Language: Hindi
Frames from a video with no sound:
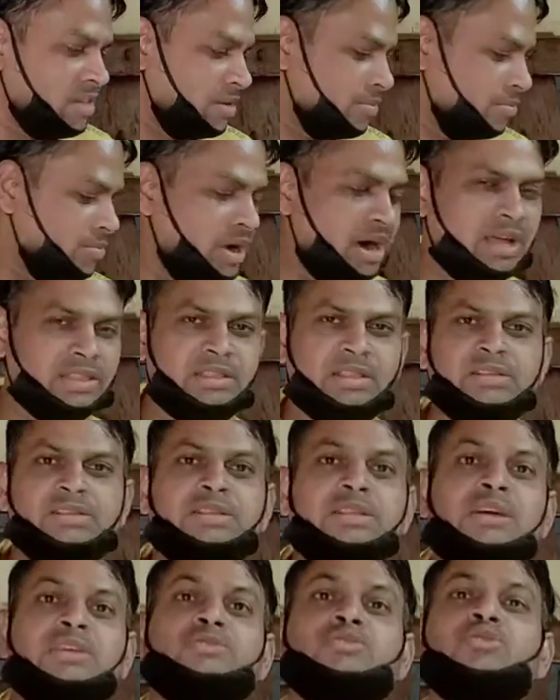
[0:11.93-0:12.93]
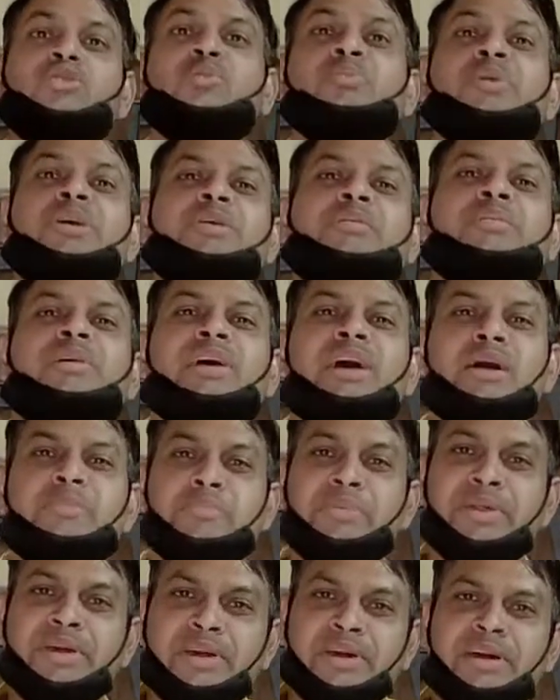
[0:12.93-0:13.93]
मात्र दस रुपये में
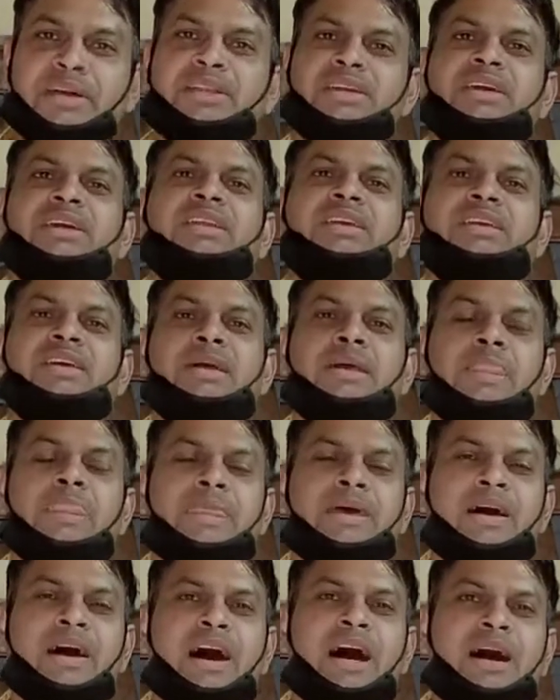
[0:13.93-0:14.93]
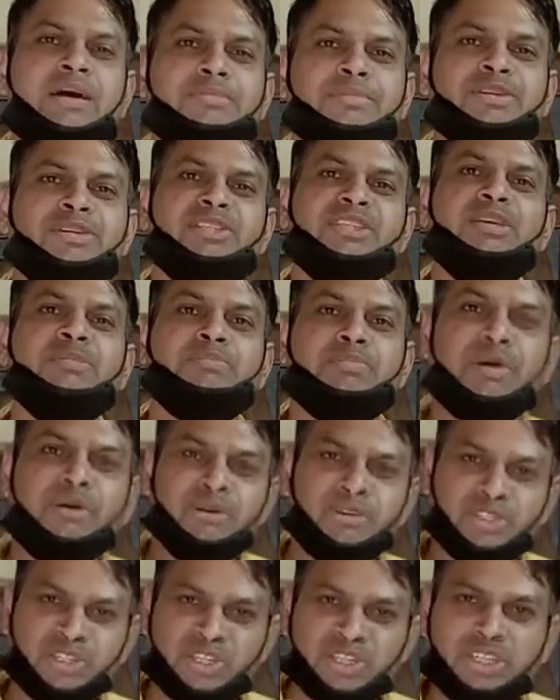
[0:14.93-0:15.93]
अपने घर के लिए आप स्टील
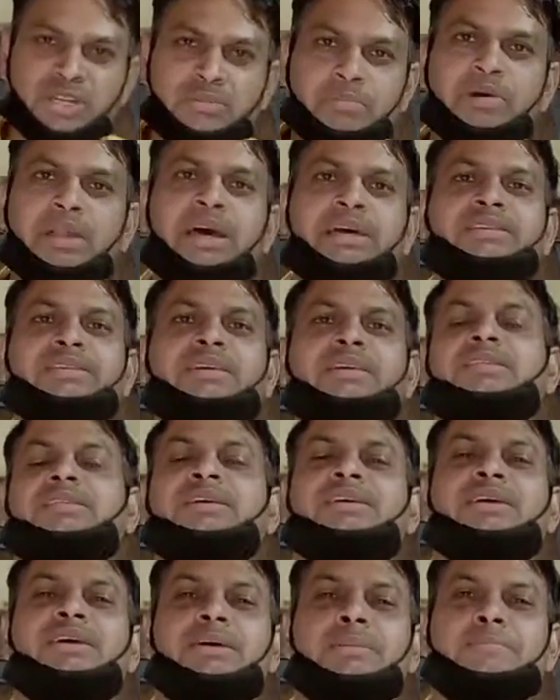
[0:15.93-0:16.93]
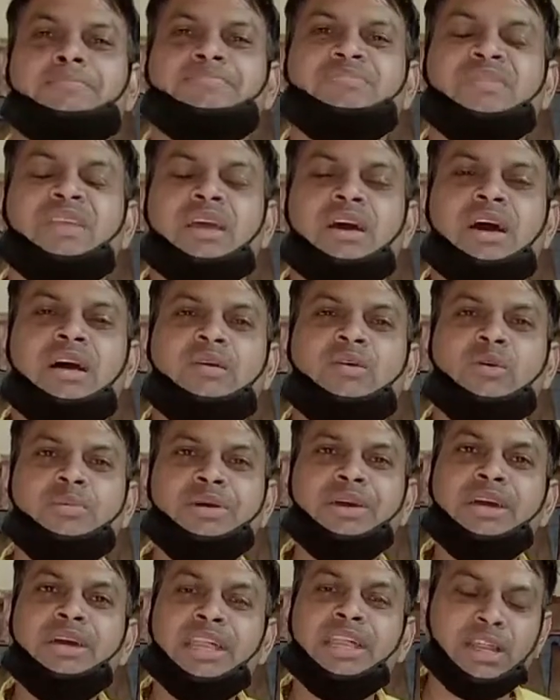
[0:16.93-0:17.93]
पावर सिस्टम बना सकते हैं और वो भी
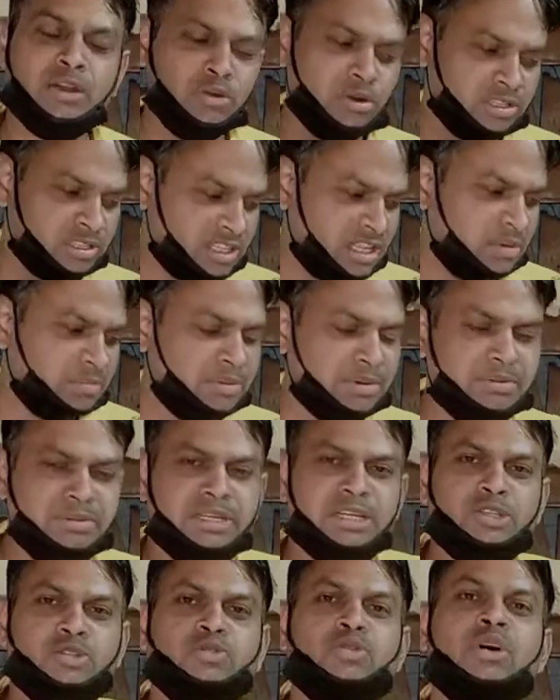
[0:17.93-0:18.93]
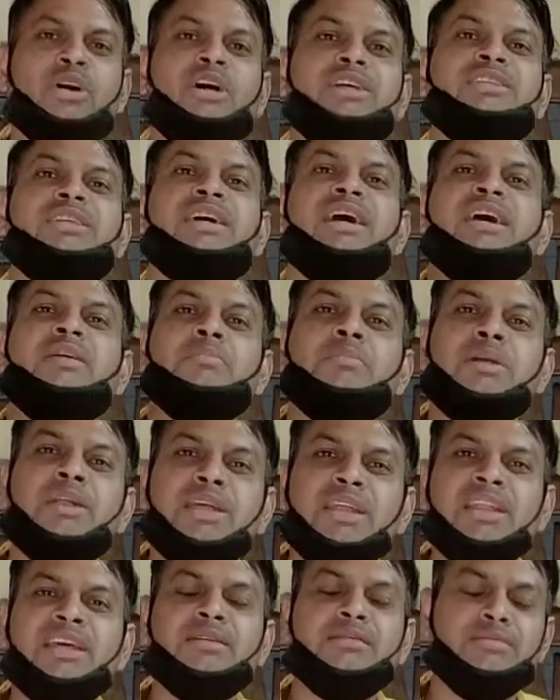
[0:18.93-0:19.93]
घरेलू स्तर पे भी इसको अगर चाहें बड़े
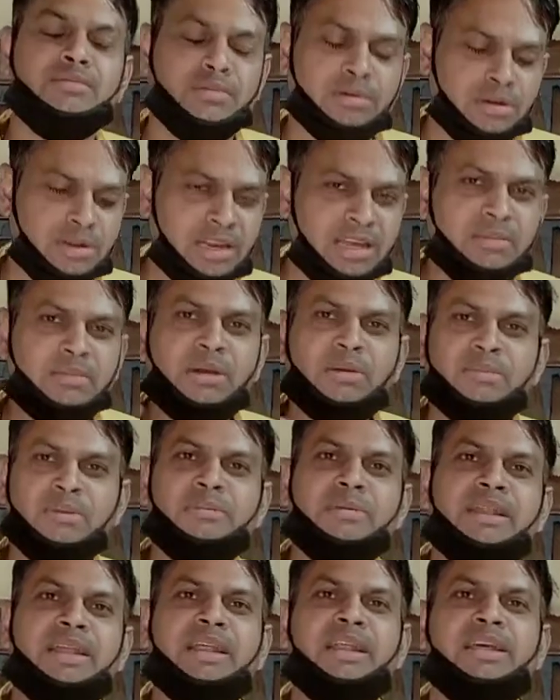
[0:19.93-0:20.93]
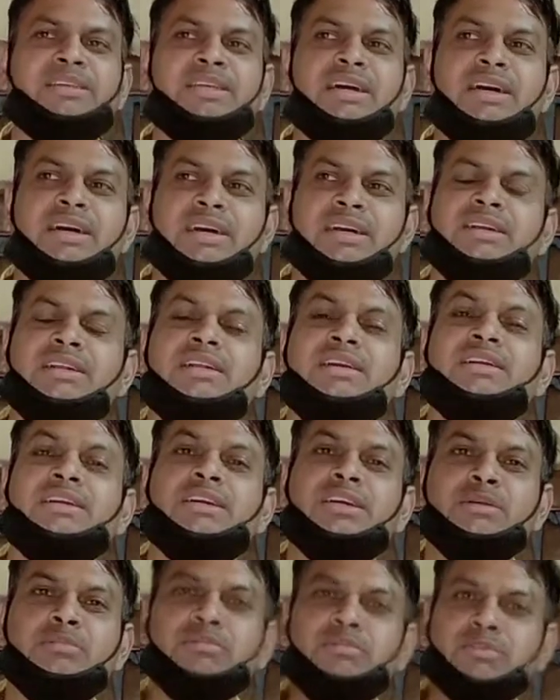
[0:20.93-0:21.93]
ले, लेवल पे बनाना चाहें
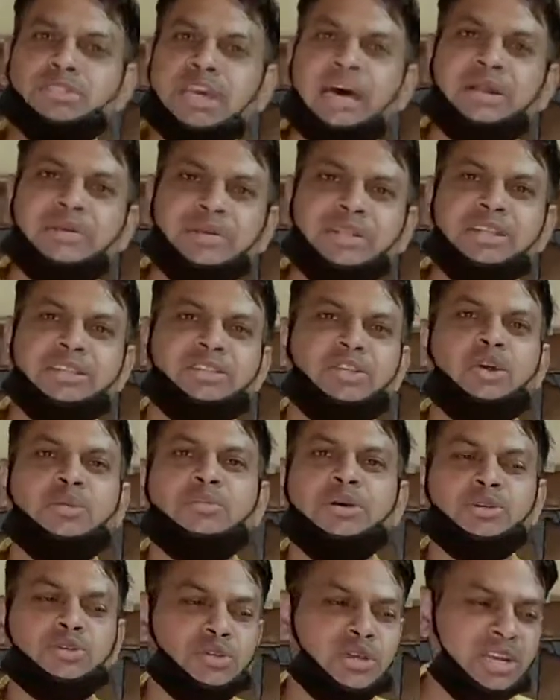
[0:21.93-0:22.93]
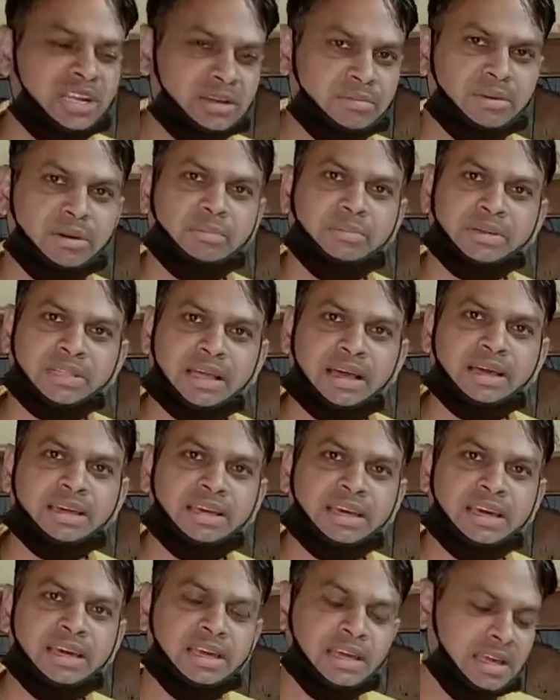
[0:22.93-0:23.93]
कि सार्वजनिक तौर पे उसके लिए भी हम
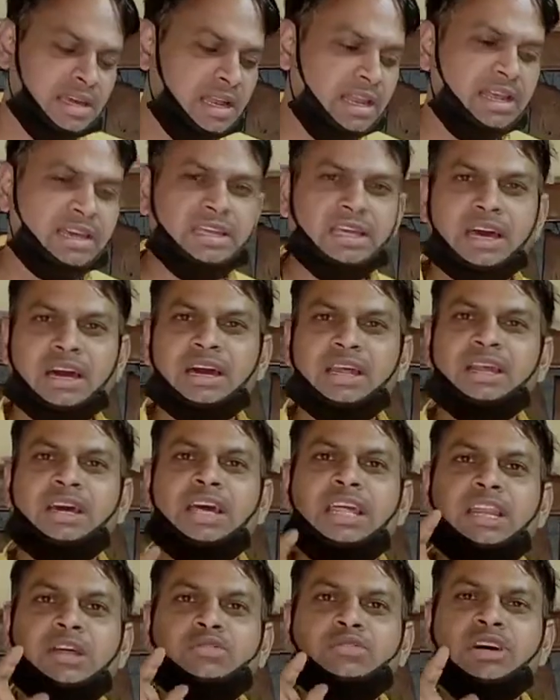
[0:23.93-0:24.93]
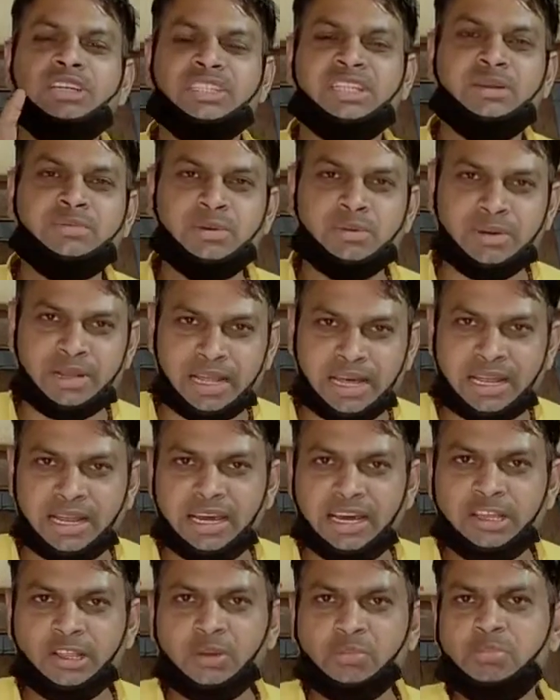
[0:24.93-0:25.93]
बताएंगे लेकिन अगर घरेलू स्तर पे बना रहे
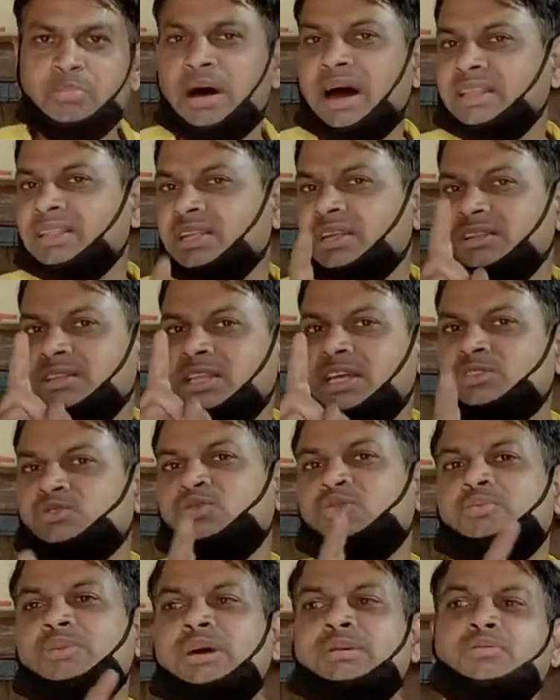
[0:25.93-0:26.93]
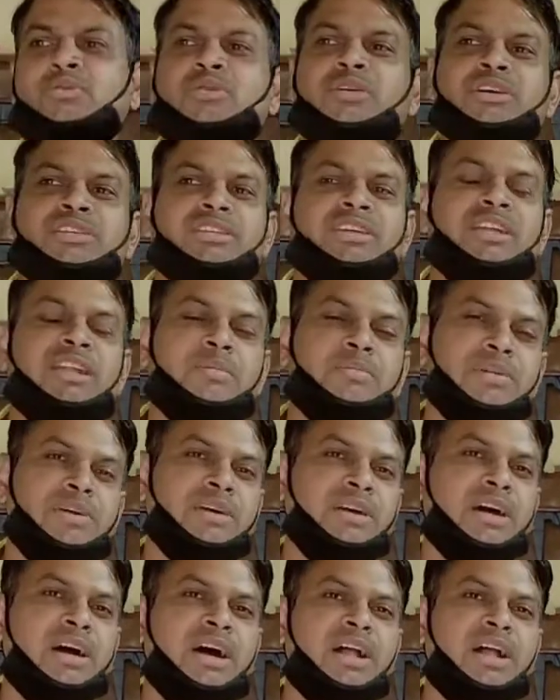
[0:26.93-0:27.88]
हैं तो मात्र दस रुपये आपको खर्च करना पड़ेगा